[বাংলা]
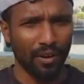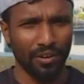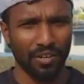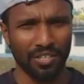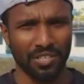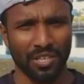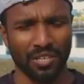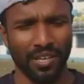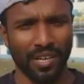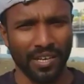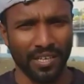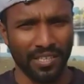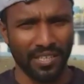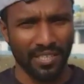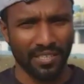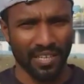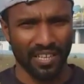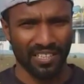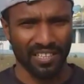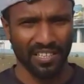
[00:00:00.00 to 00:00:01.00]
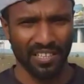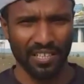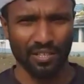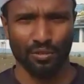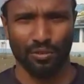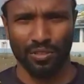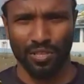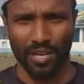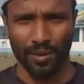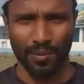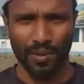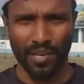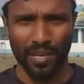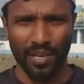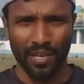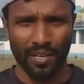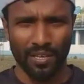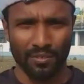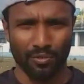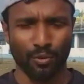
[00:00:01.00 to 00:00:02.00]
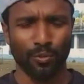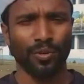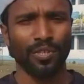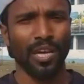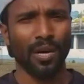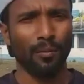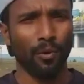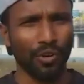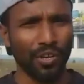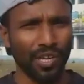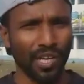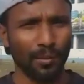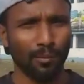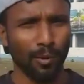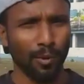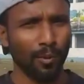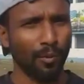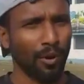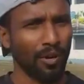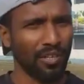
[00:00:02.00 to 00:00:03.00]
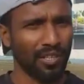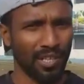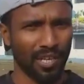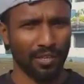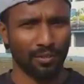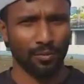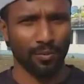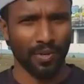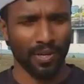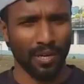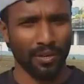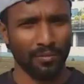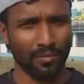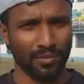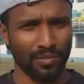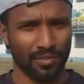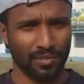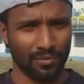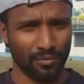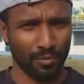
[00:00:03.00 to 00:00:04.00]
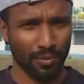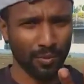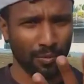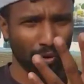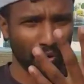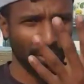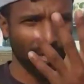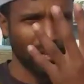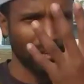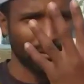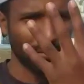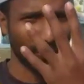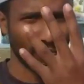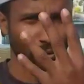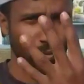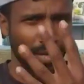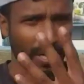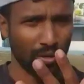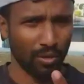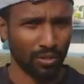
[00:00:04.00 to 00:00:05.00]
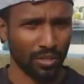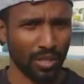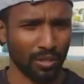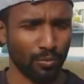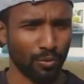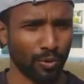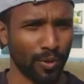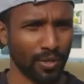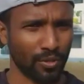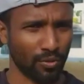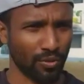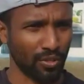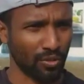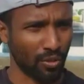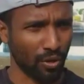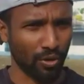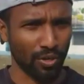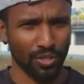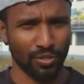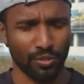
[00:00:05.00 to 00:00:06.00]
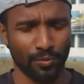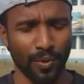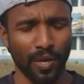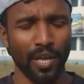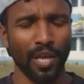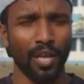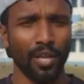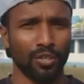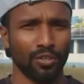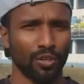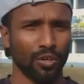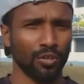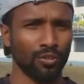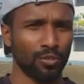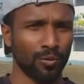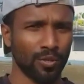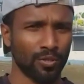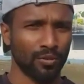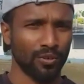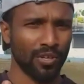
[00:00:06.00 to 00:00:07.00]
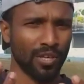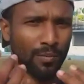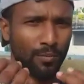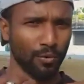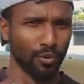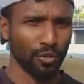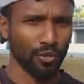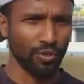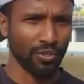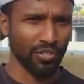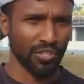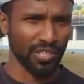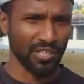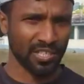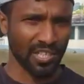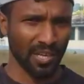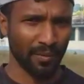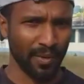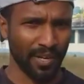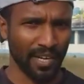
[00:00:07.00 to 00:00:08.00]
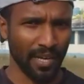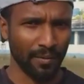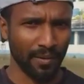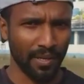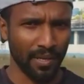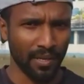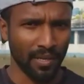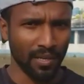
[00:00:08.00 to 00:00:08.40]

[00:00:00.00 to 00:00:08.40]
কন্ডিশনটাকে নিজের সাথে নিয়ে চলতে হবে তুমি যা বডিকে বলবো বডি সেটাই শুনবে কারণ তুমি বডির তোমার কথা বলার শরীর তখনই শুনবে যখন তোমার শরীরকে প্রয়োজনীয় জিনিসটাকে মেটাবে